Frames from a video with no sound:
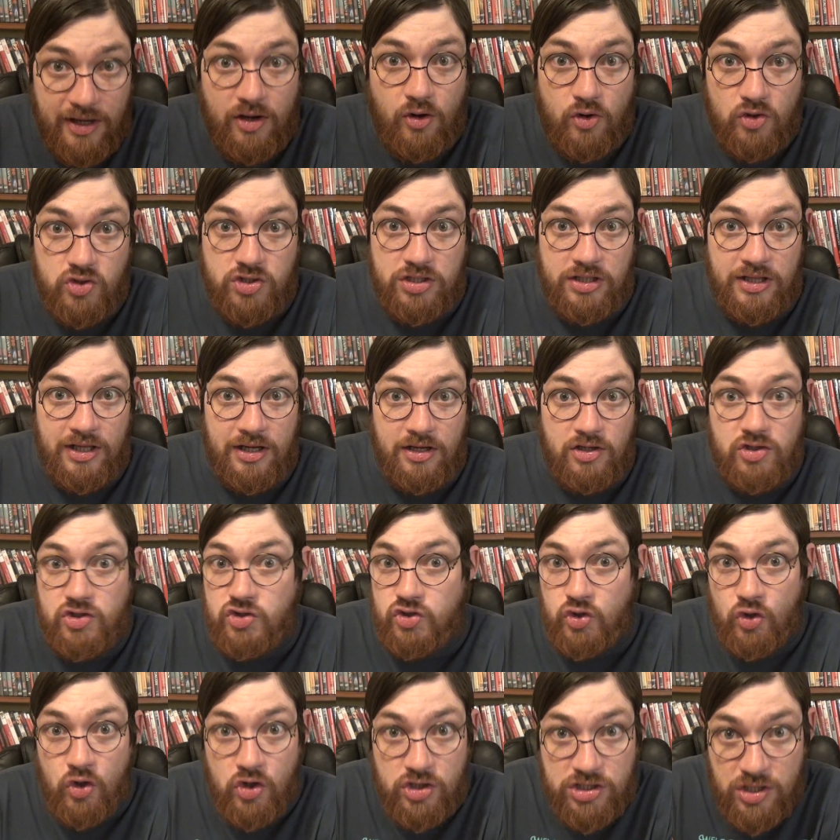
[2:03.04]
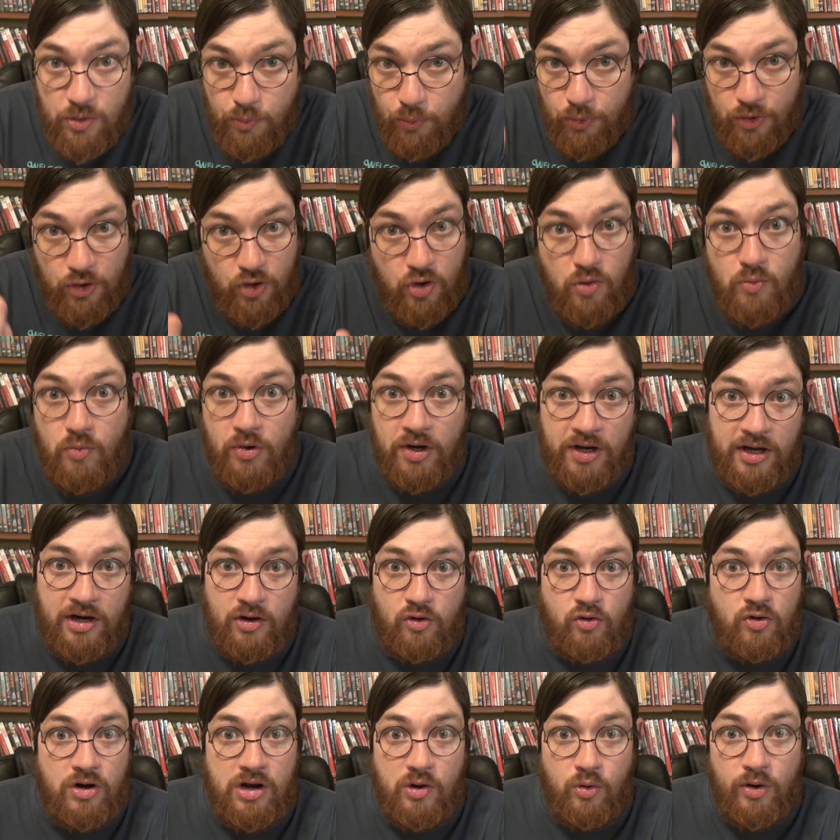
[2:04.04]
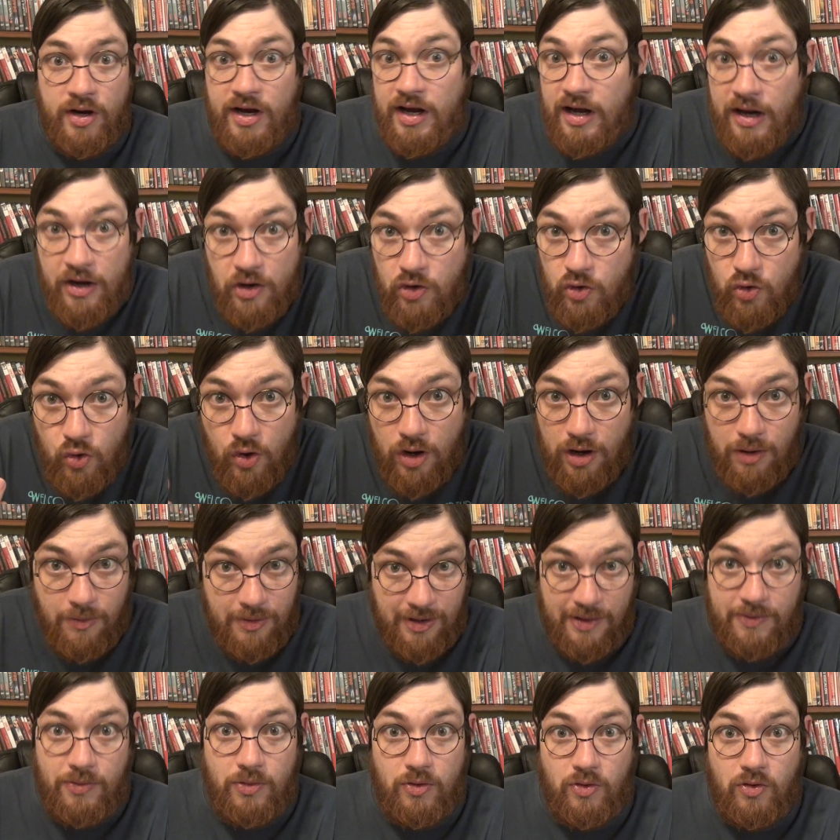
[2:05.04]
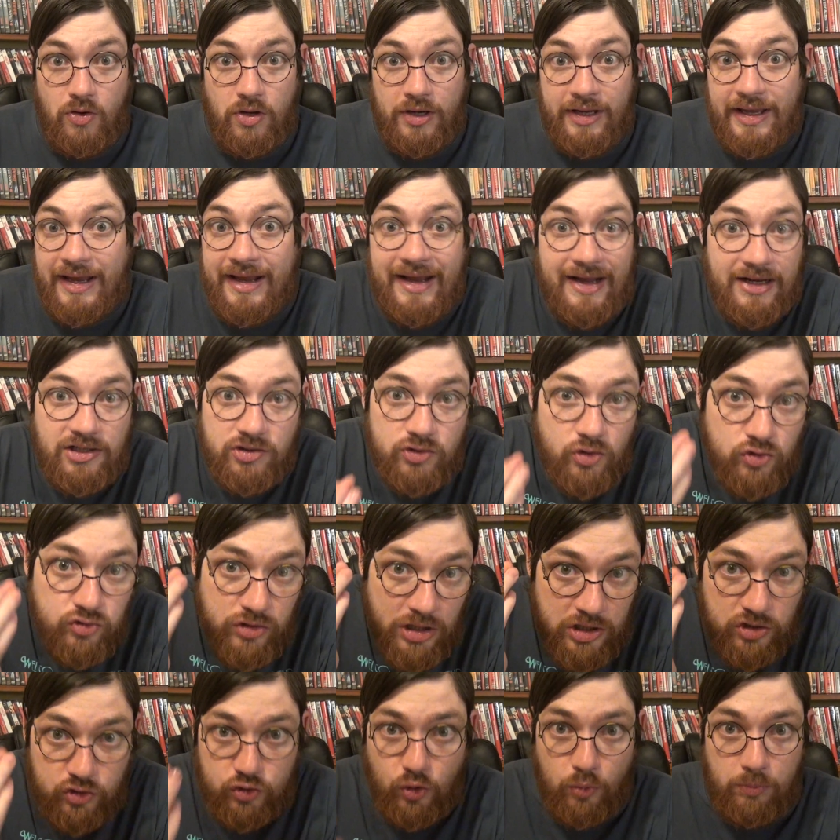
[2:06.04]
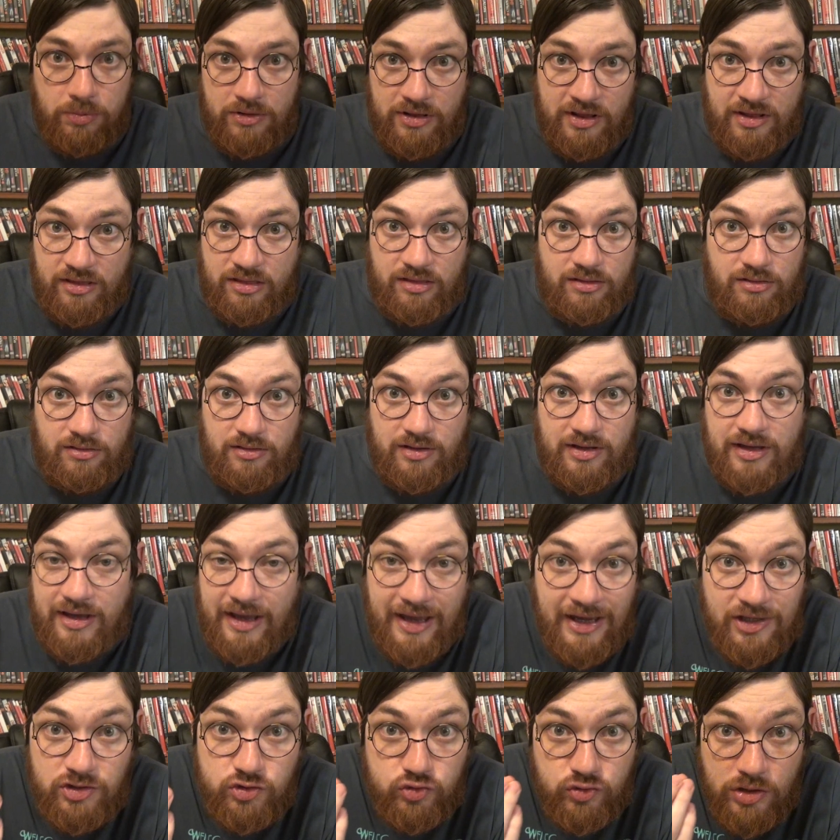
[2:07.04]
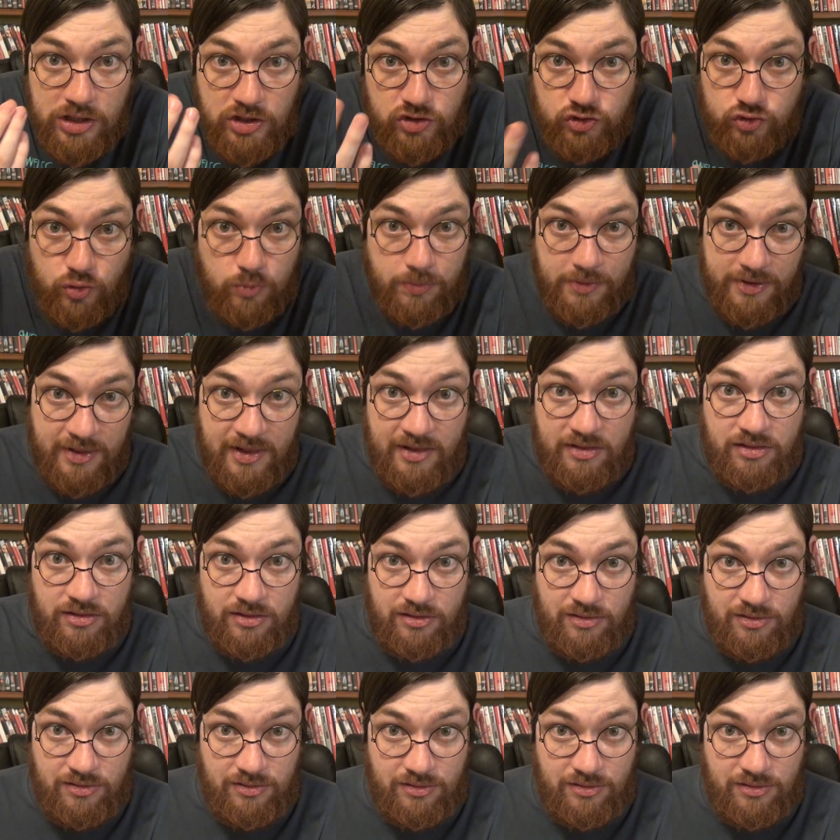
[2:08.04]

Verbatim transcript: es cosida, solo se puede comunicar con la Ouija, no hablando. Que es que esto es una estupidez. Que es una estupidez.